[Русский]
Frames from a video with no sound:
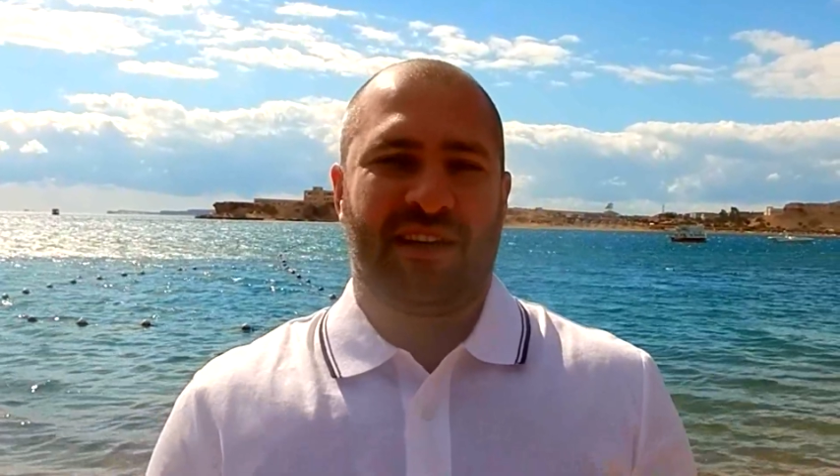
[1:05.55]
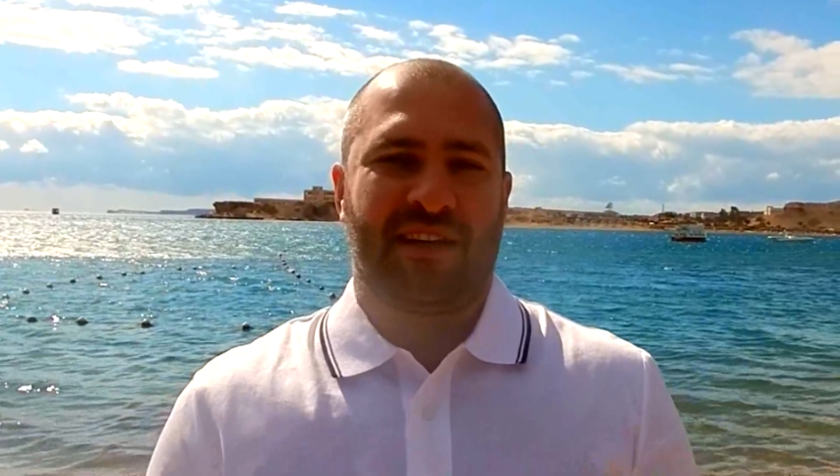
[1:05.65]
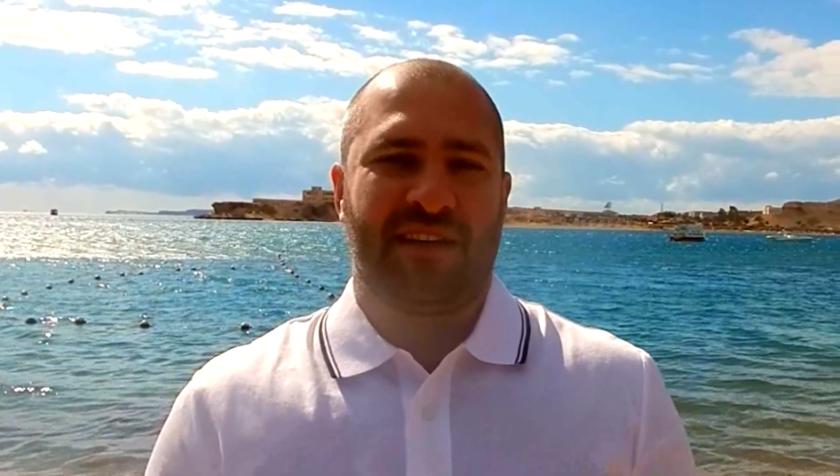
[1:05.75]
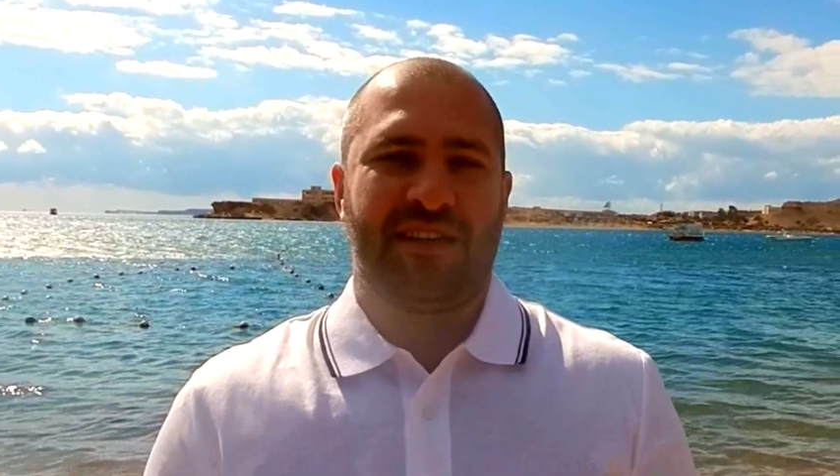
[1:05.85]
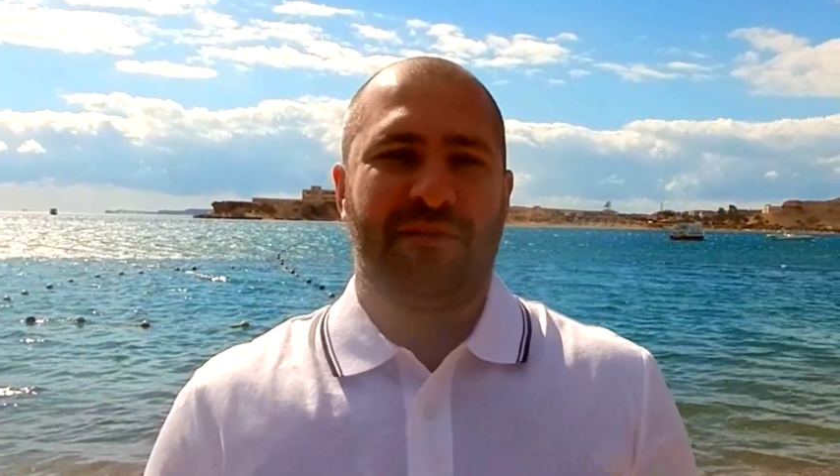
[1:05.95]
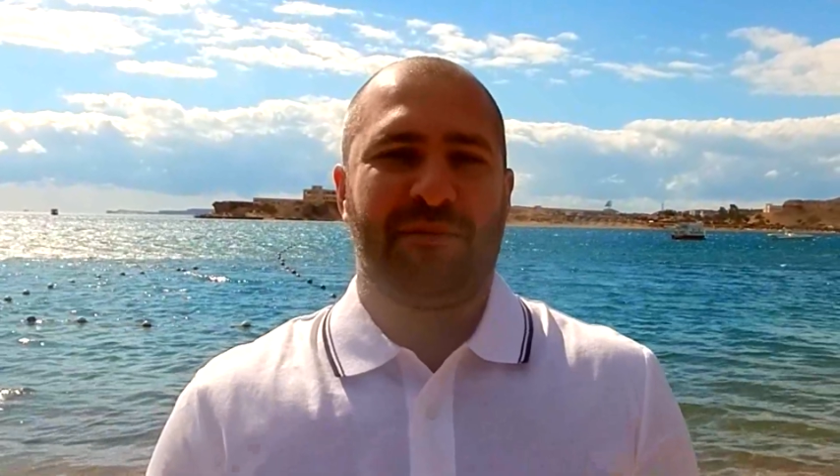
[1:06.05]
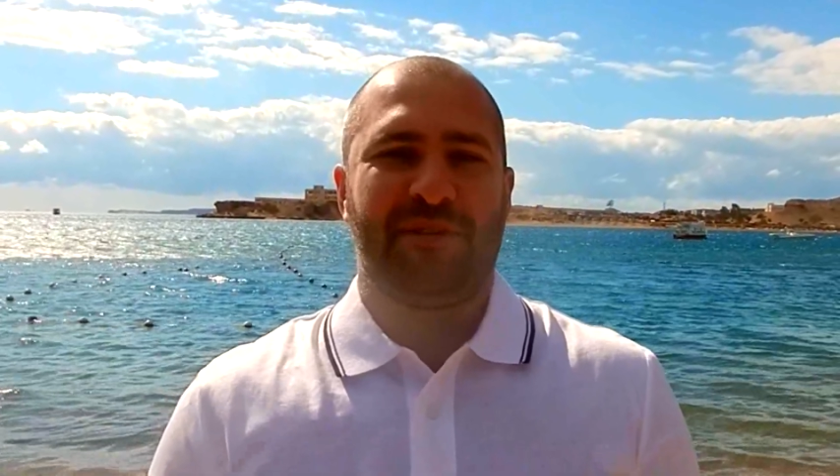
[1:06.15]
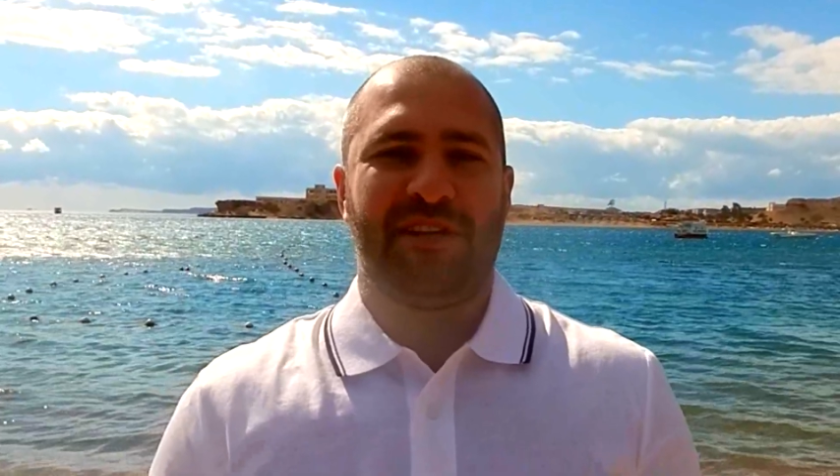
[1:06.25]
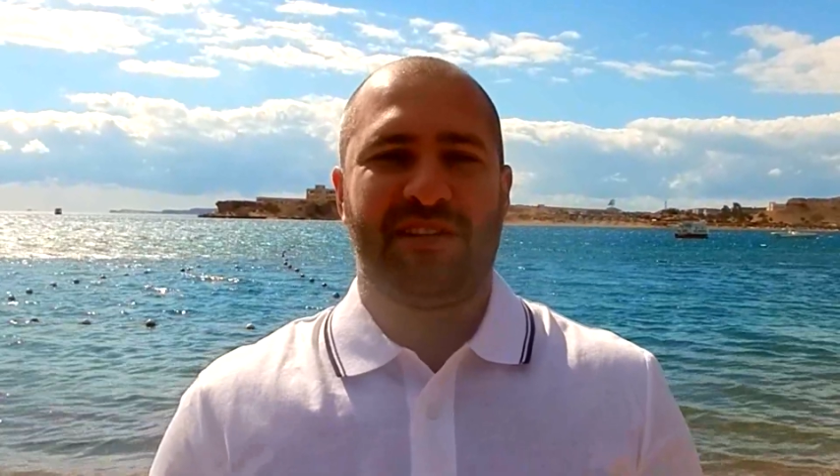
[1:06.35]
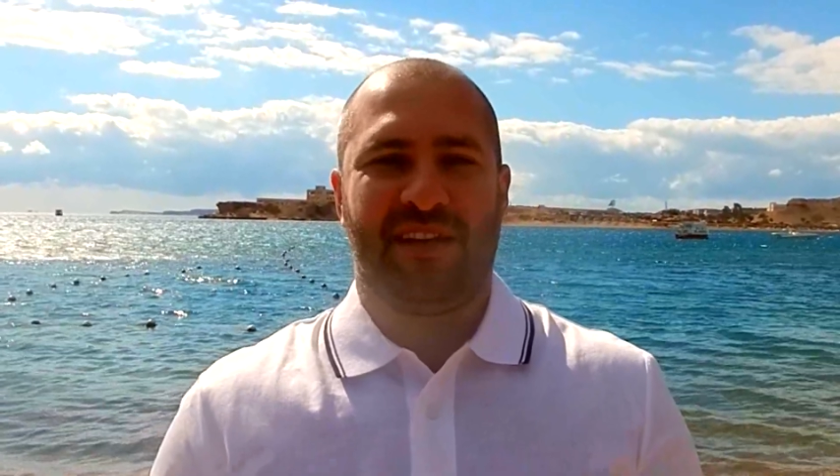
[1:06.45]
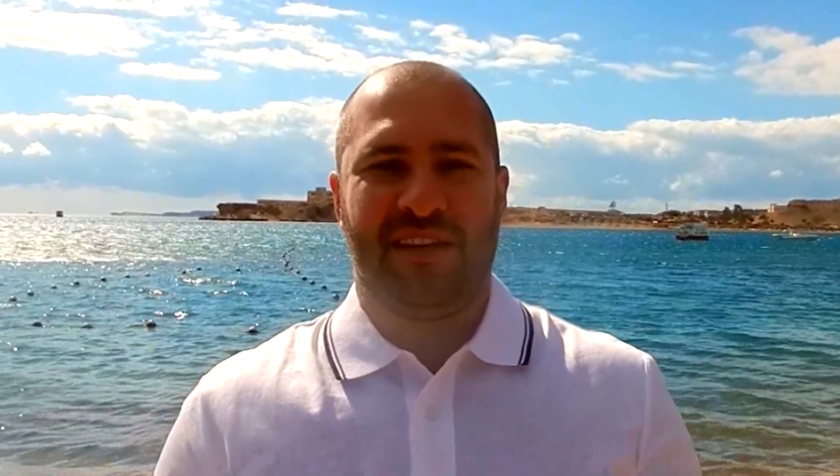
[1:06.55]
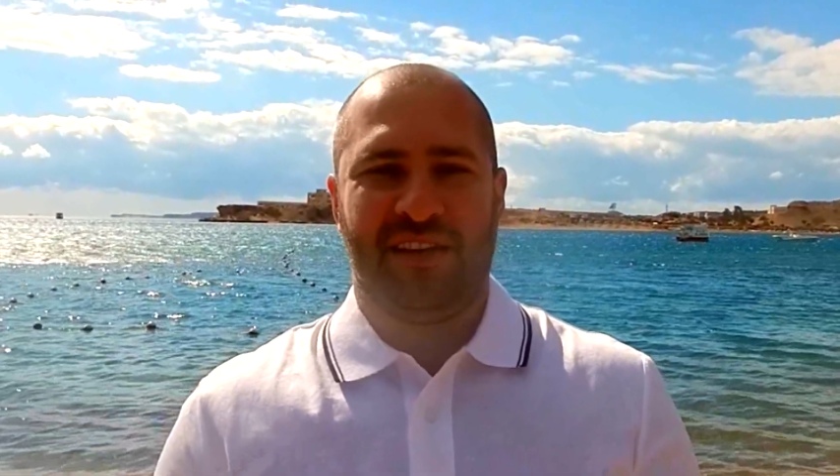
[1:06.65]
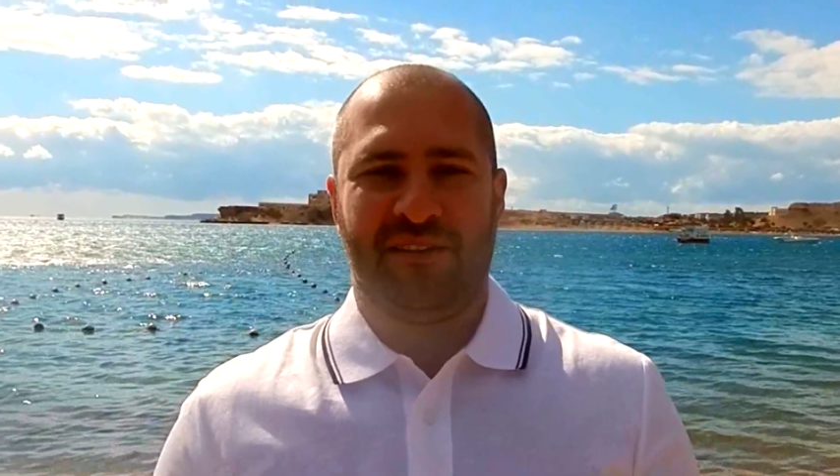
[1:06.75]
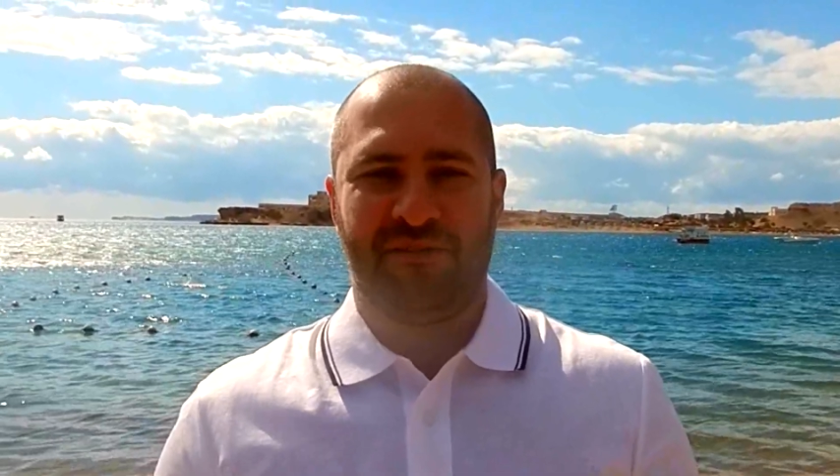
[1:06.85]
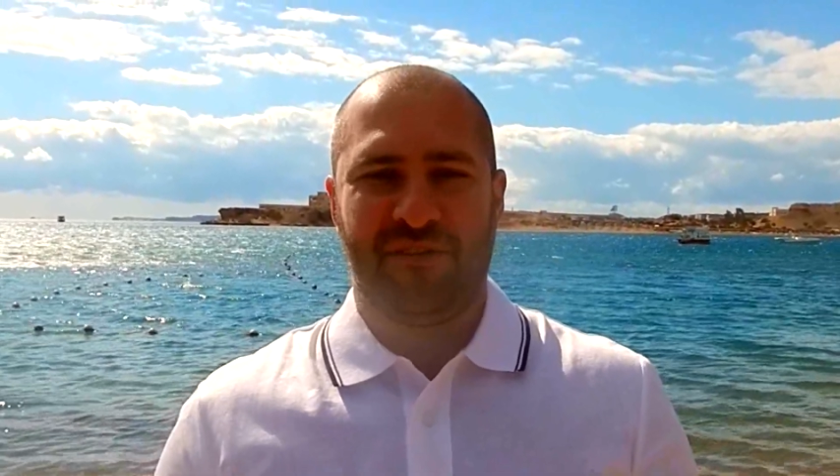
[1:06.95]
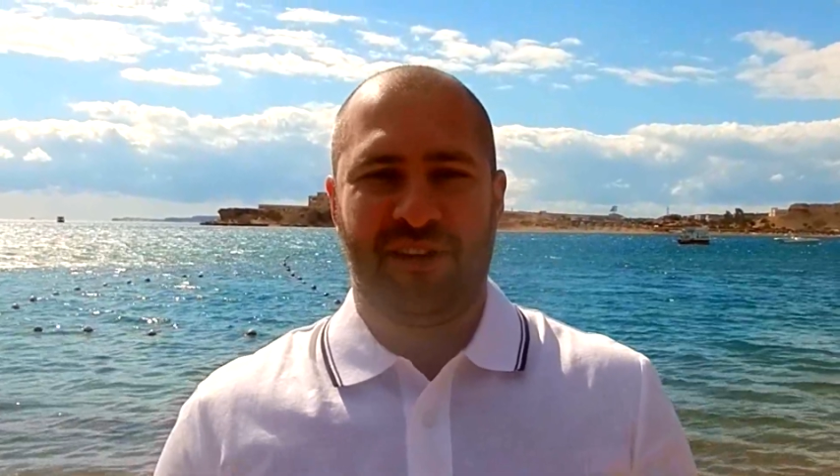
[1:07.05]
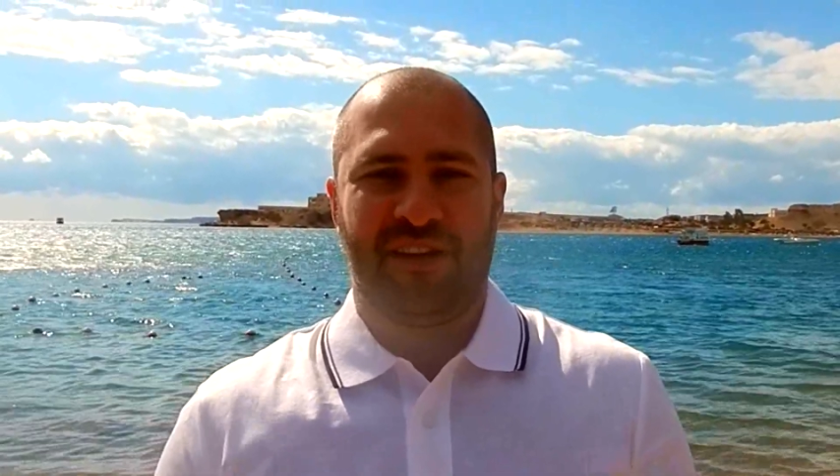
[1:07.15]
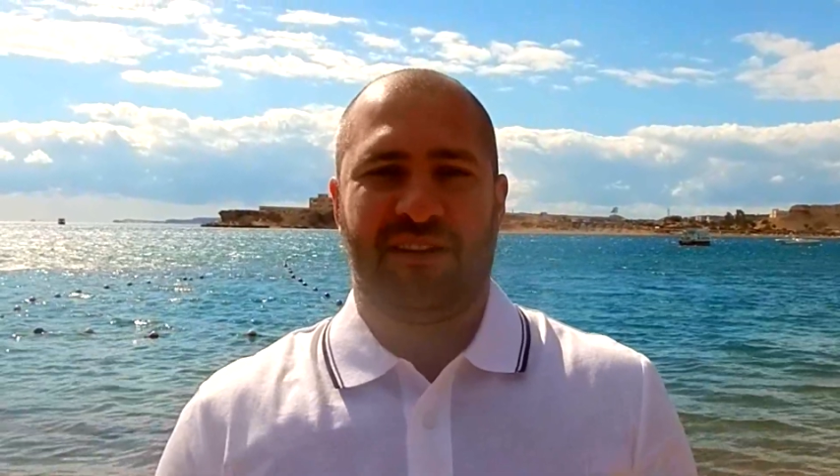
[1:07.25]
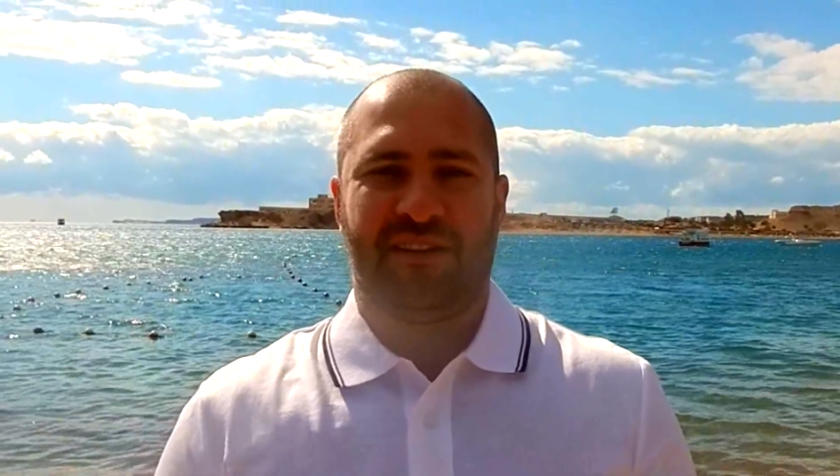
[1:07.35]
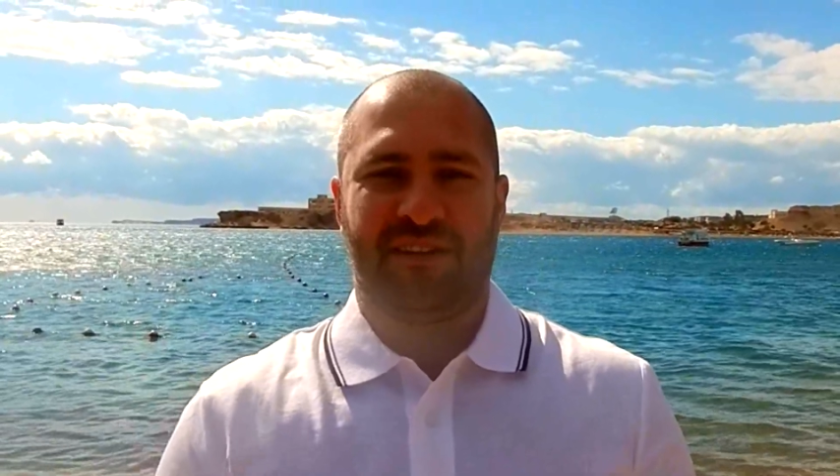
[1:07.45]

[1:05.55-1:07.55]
наградили победителей и вывели,